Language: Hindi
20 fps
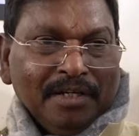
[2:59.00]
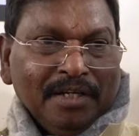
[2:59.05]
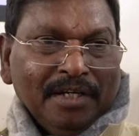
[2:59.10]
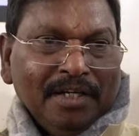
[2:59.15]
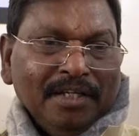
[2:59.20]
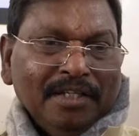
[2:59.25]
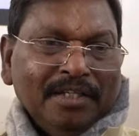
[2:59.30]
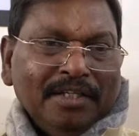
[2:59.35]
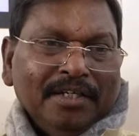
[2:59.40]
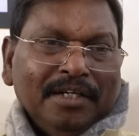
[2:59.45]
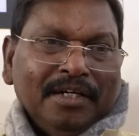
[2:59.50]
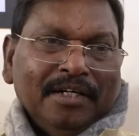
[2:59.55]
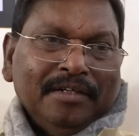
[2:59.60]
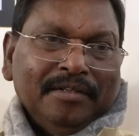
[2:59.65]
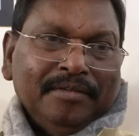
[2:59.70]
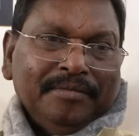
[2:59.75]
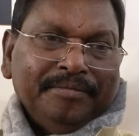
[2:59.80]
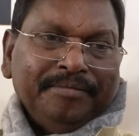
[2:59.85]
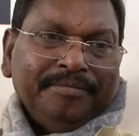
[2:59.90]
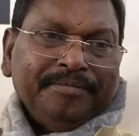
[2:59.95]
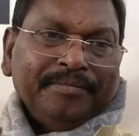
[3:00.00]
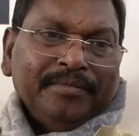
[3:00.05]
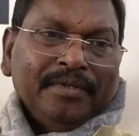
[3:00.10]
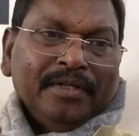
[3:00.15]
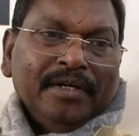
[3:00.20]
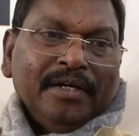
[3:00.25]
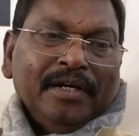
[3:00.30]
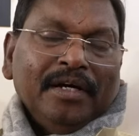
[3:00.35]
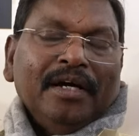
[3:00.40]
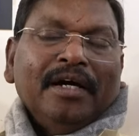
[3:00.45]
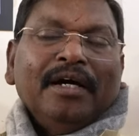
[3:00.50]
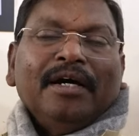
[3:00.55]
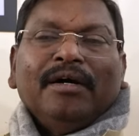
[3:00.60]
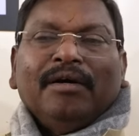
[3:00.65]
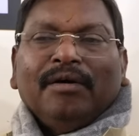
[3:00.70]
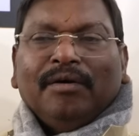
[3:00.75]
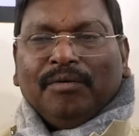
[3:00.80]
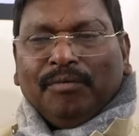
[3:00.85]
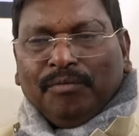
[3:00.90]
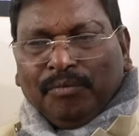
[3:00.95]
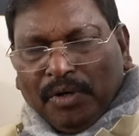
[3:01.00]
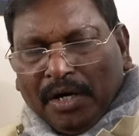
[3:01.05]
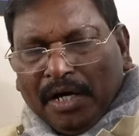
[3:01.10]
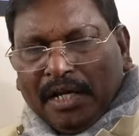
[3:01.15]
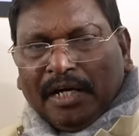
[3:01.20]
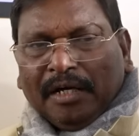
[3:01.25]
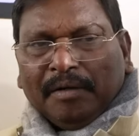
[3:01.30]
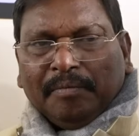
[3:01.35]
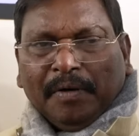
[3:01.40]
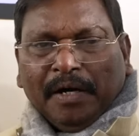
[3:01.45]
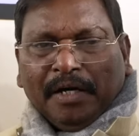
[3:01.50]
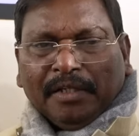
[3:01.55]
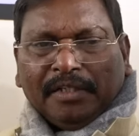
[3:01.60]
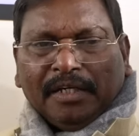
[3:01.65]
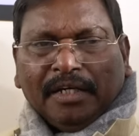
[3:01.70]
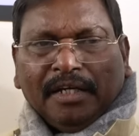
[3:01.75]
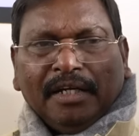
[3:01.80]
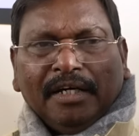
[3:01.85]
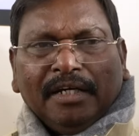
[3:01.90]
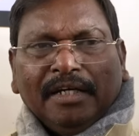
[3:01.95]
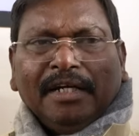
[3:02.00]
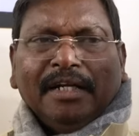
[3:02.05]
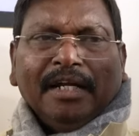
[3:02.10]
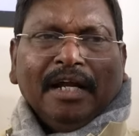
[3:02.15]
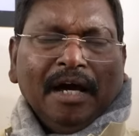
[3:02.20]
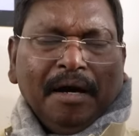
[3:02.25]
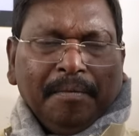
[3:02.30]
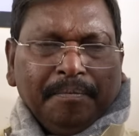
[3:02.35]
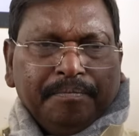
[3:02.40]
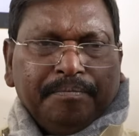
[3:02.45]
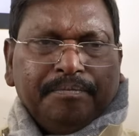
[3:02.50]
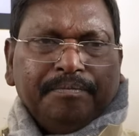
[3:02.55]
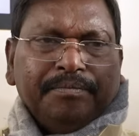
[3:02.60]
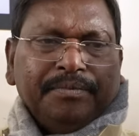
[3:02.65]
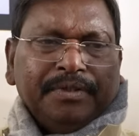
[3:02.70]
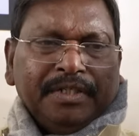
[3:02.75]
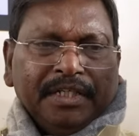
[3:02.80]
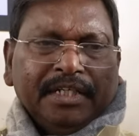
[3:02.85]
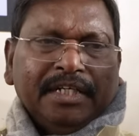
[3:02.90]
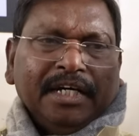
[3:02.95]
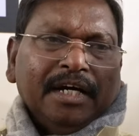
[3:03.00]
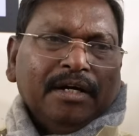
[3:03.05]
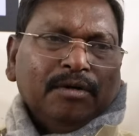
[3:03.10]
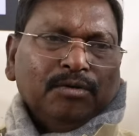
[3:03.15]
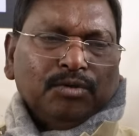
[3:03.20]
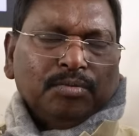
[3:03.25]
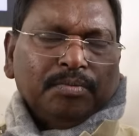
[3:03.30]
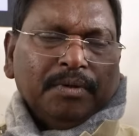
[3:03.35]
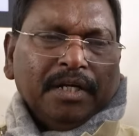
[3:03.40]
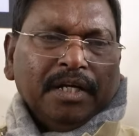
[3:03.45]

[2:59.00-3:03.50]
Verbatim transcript: नहीं दिया वो अलग बात है लेकिन अब ठीक है उसमें